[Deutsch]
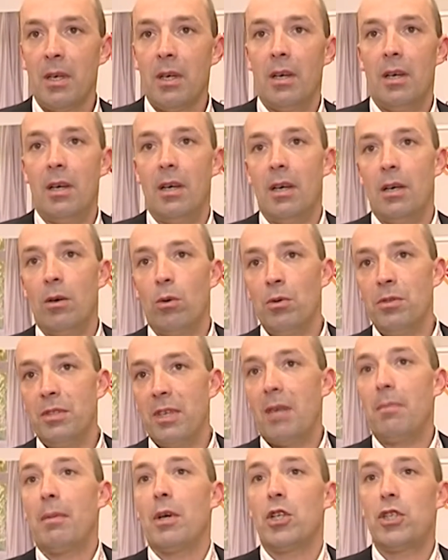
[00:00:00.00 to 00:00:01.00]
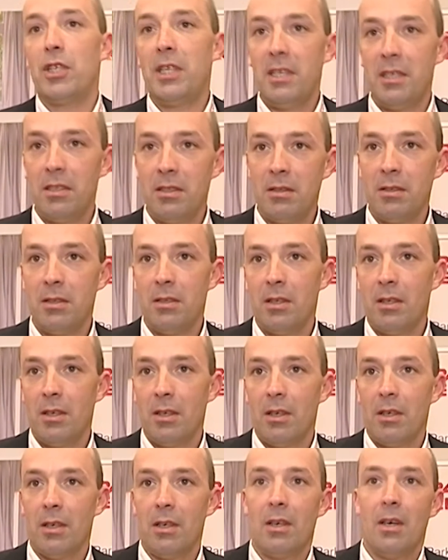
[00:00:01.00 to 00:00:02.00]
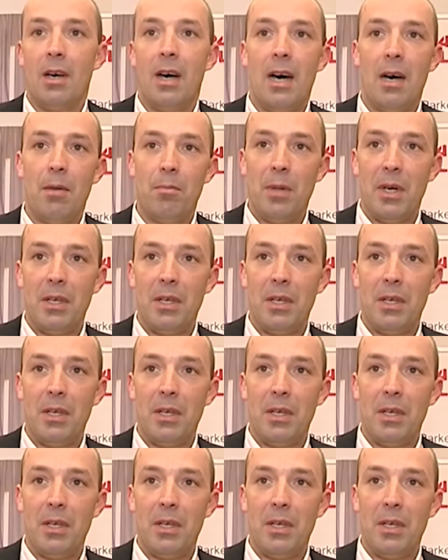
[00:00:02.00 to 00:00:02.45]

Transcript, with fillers: Äh, unsere Maschinen haben